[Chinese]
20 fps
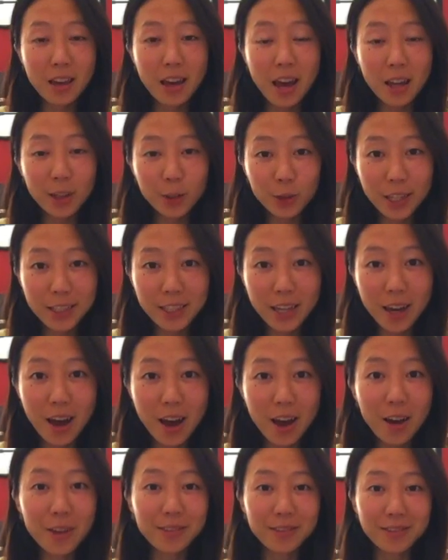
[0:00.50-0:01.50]
好，大家
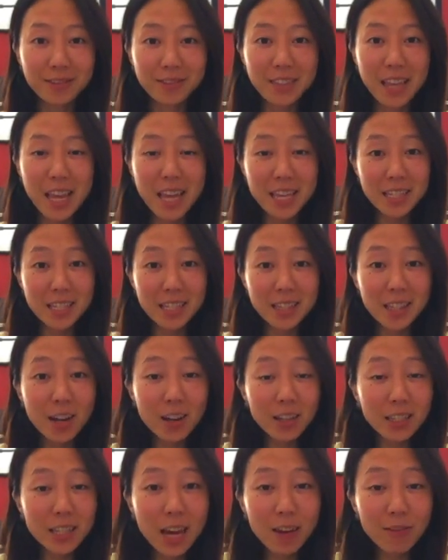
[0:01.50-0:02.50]
好，今天
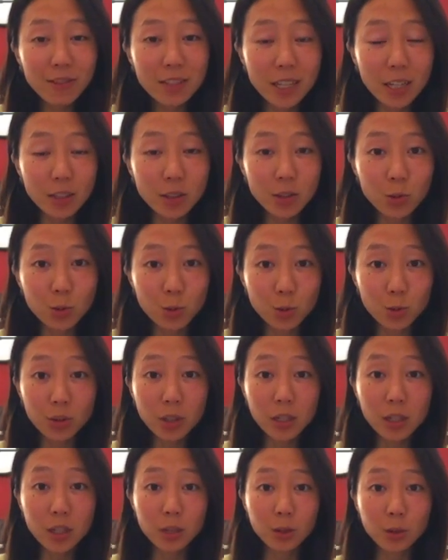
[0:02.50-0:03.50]
要跟大家分享是如
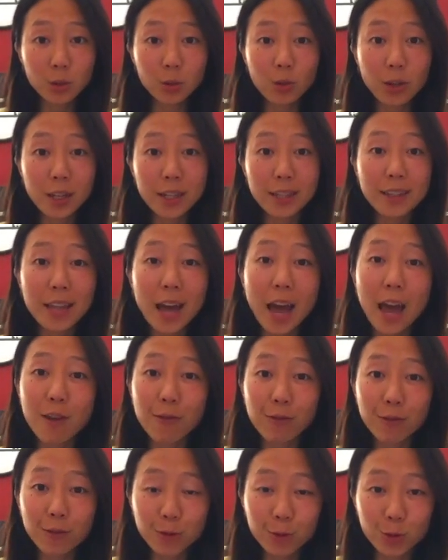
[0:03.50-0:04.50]
何对待
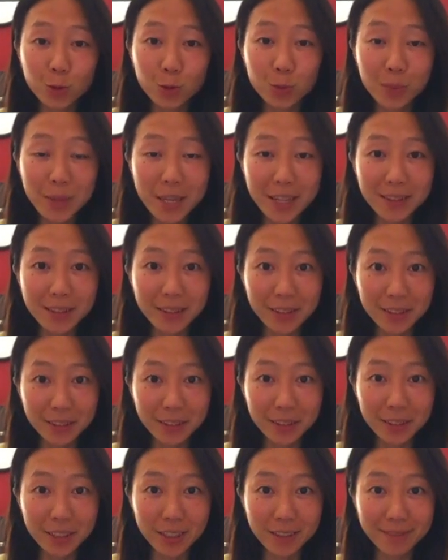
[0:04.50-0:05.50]
负面的
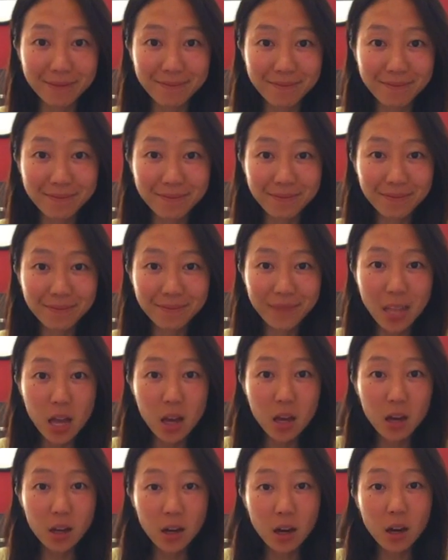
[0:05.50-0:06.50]
人，
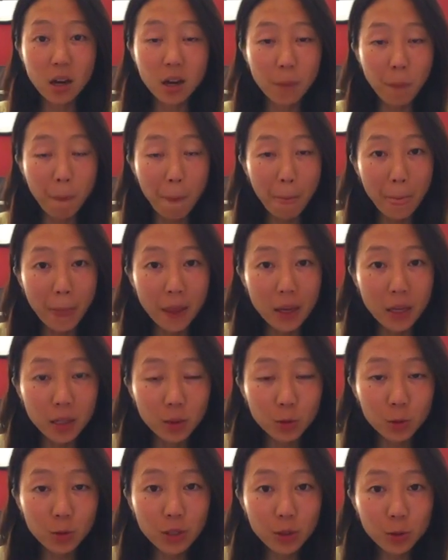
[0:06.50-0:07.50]
好，
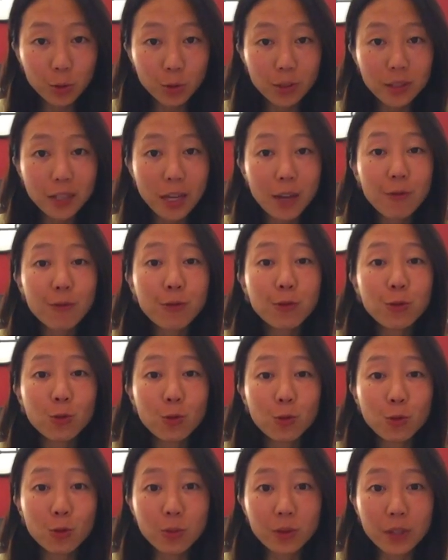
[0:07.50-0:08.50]
如何对待
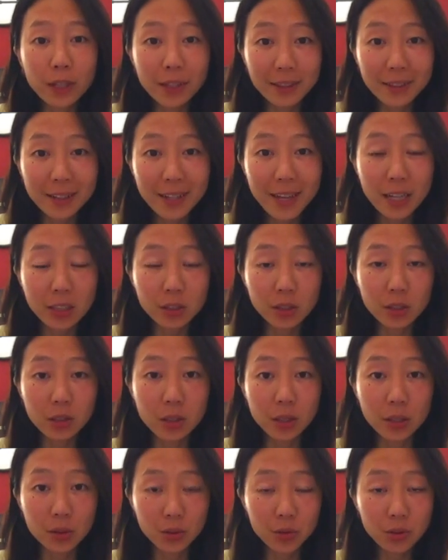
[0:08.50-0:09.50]
负能量的
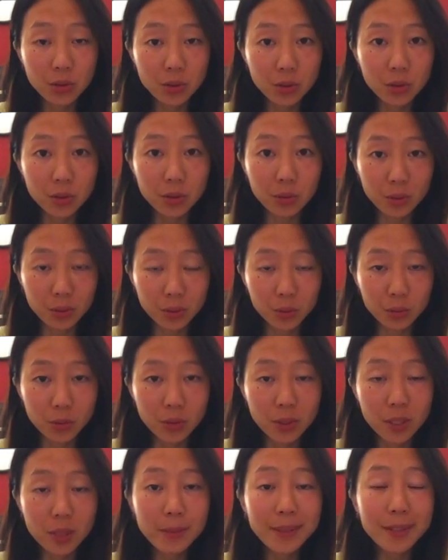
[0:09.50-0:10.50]
人事物。
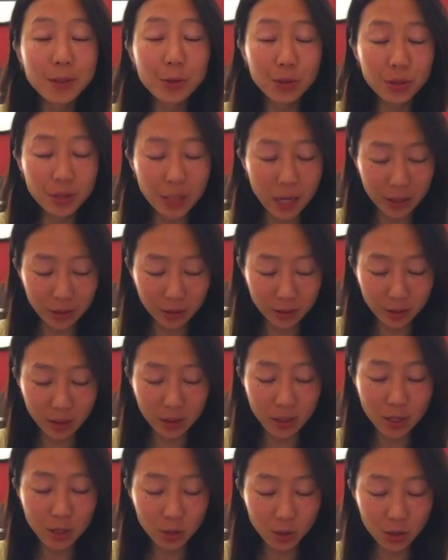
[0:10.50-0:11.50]
前面讲
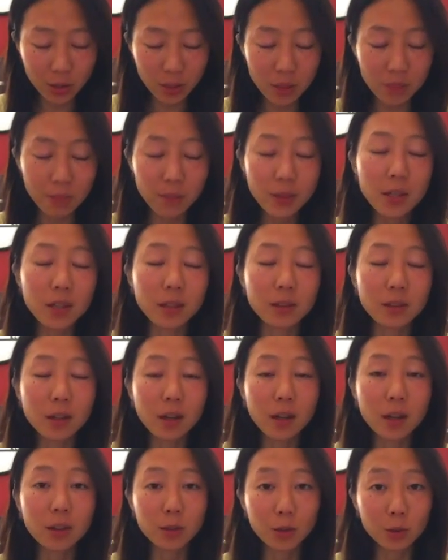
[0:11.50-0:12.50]
了一支影片，
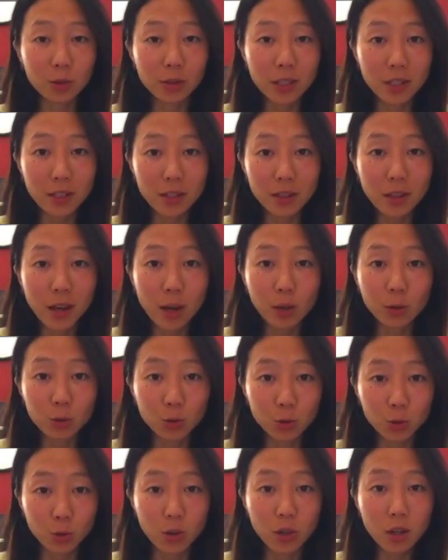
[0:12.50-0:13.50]
哈，有提到
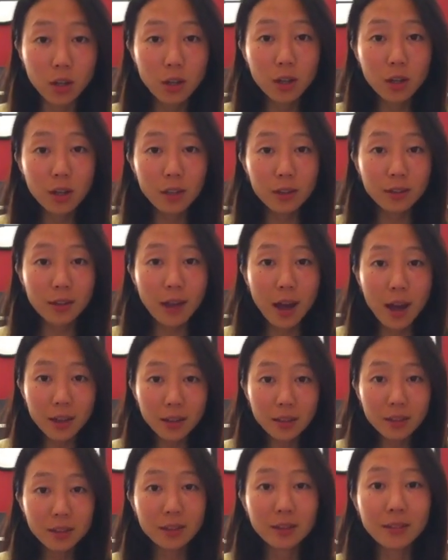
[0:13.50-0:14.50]
说，
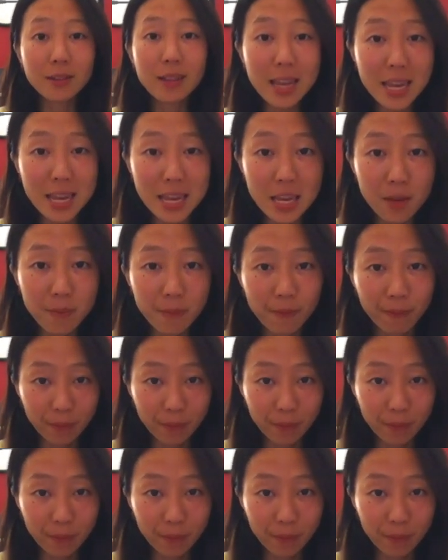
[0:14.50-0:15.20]
当你